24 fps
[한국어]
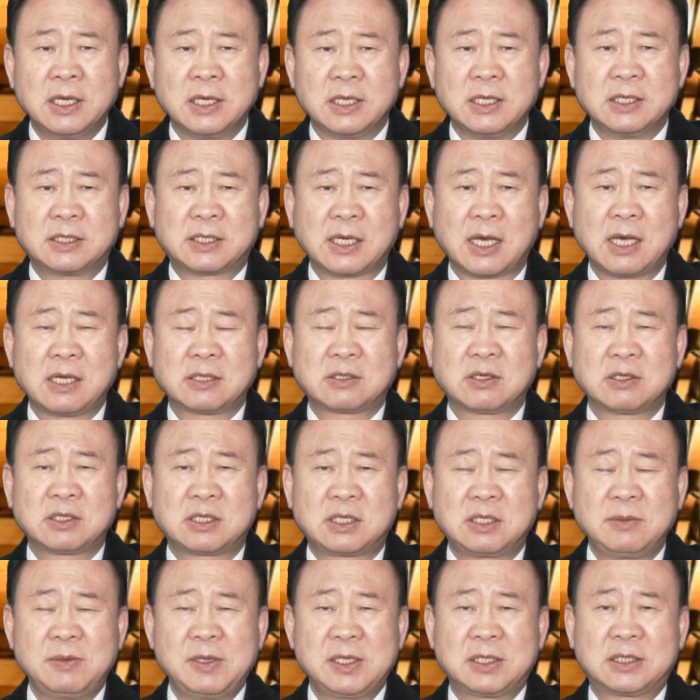이사야서
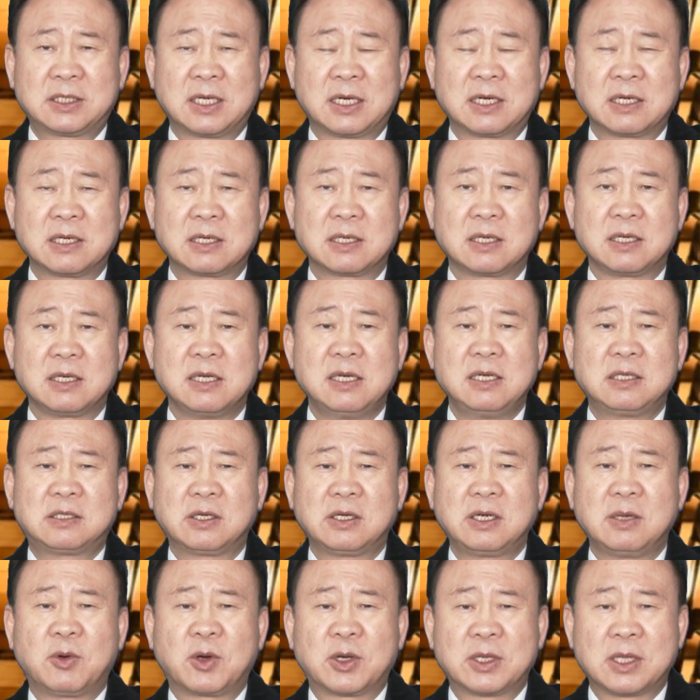11장
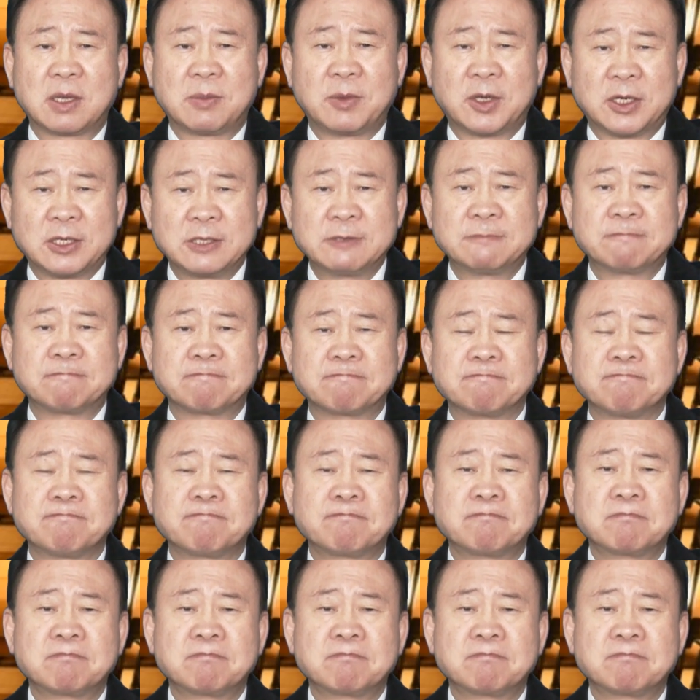1절에 보게 되면은